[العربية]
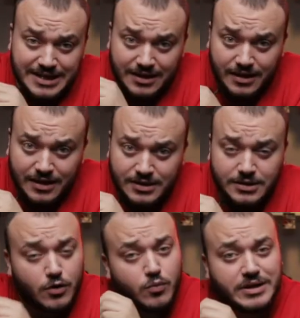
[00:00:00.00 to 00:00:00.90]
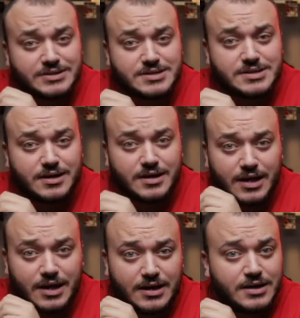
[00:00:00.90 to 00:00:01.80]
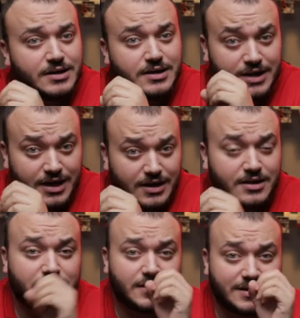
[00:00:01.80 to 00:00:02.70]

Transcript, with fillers: ار اي هو اختصار ل كلر